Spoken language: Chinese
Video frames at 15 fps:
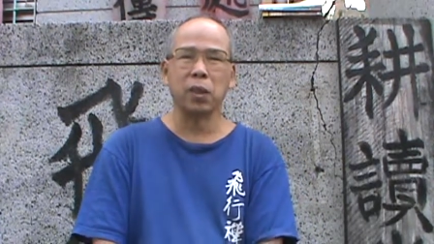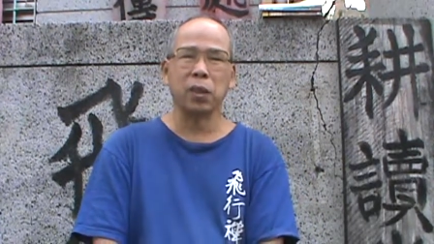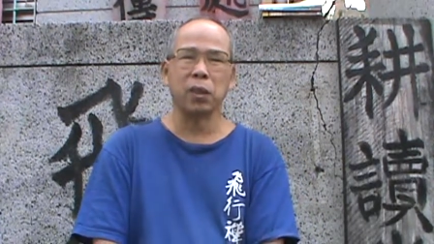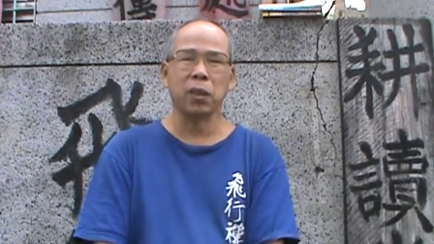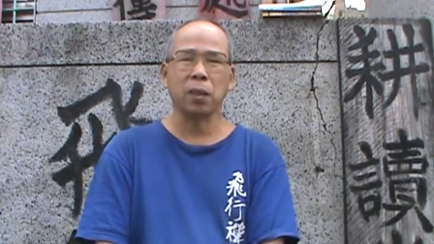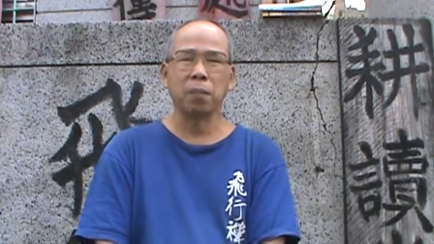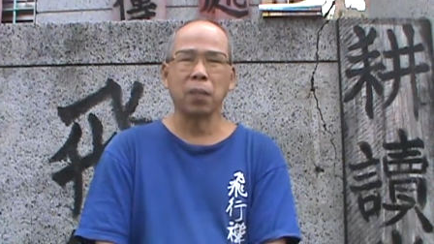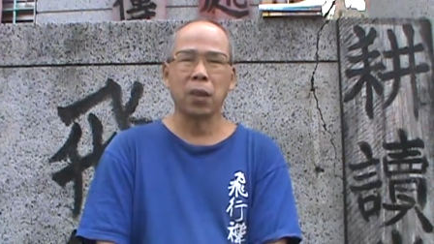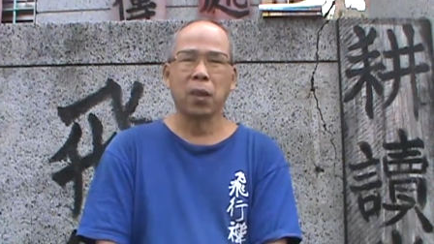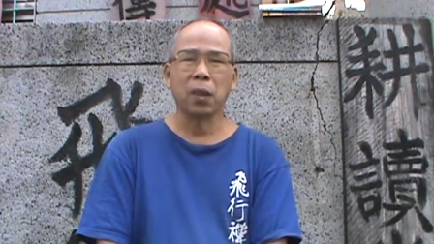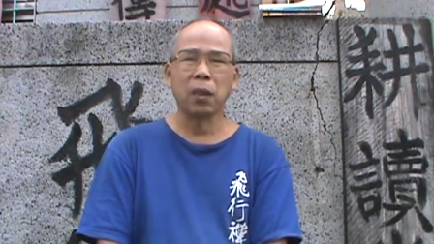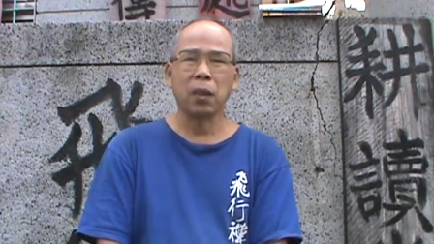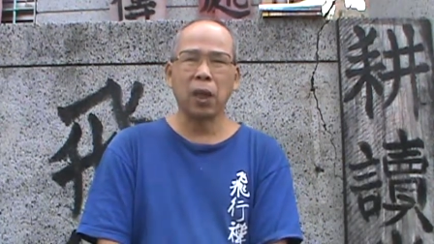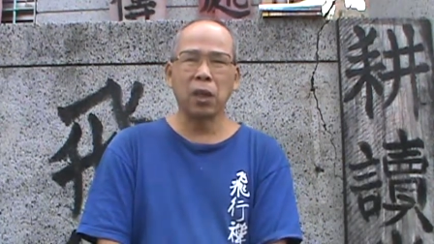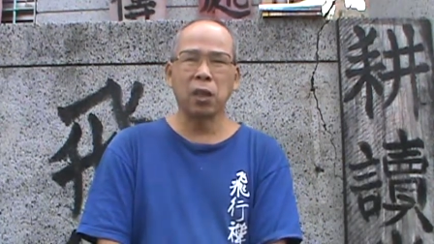其实
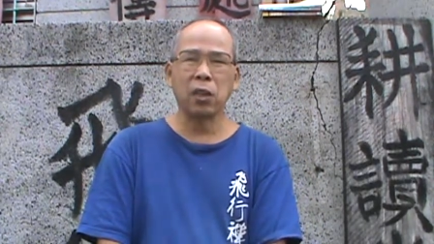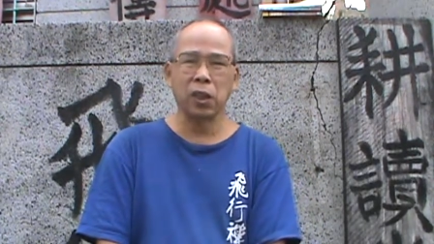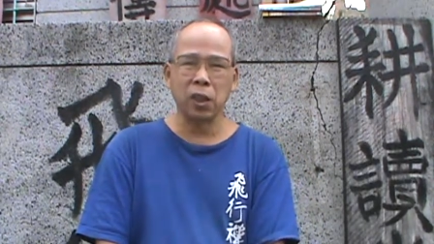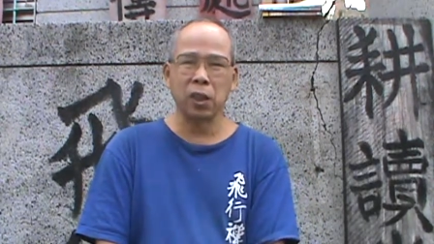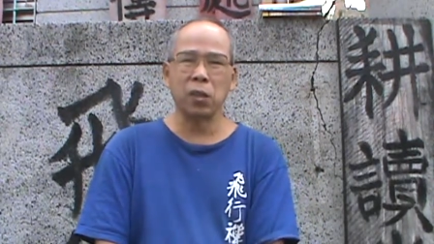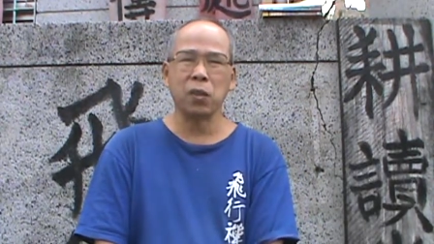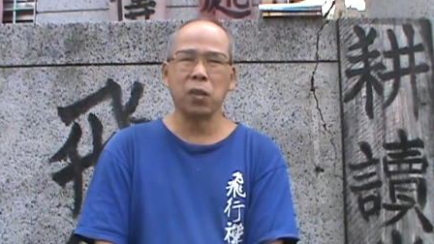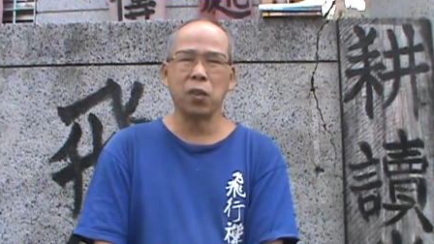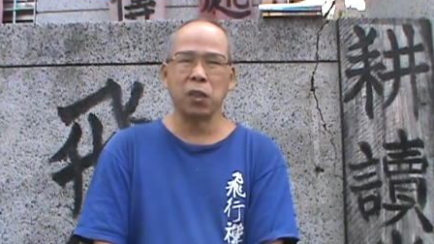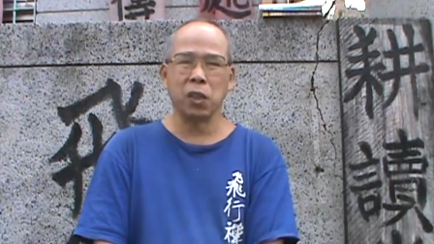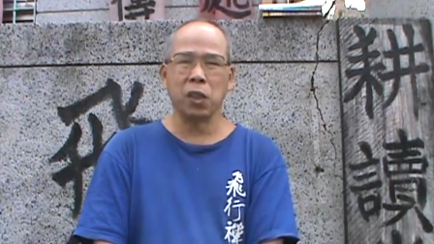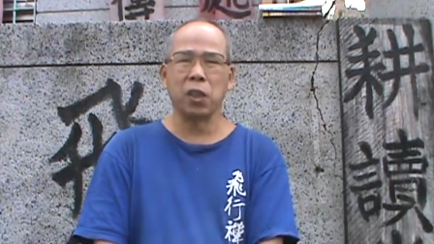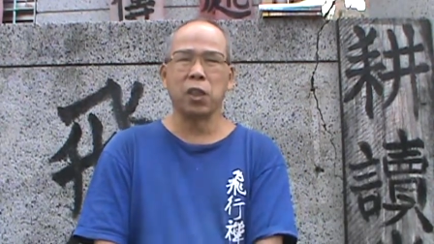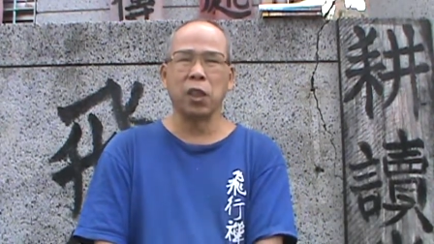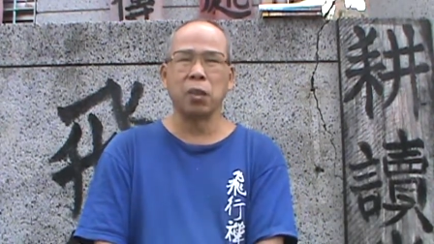他的职业就是职
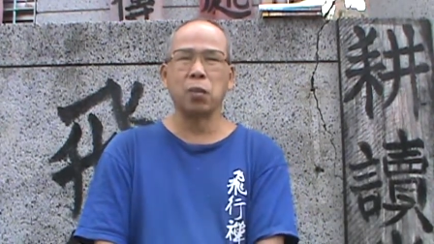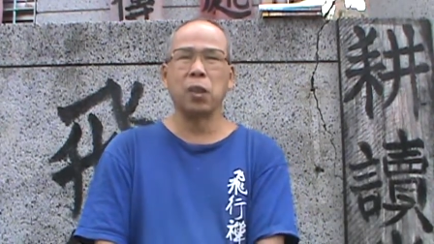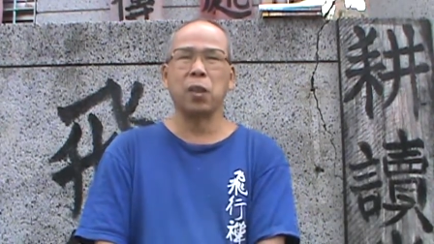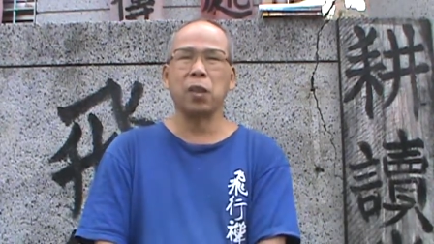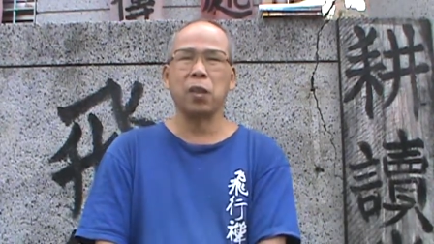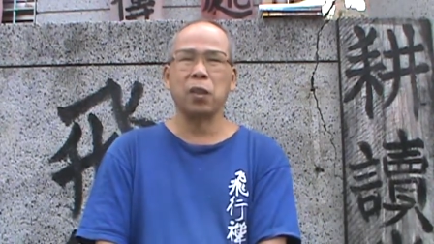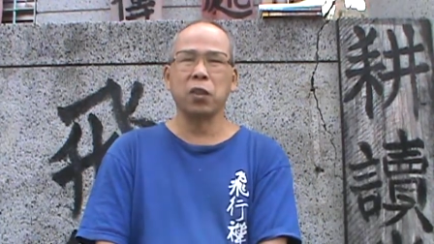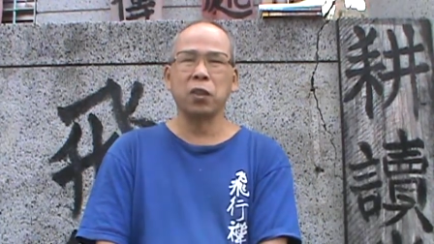业潜水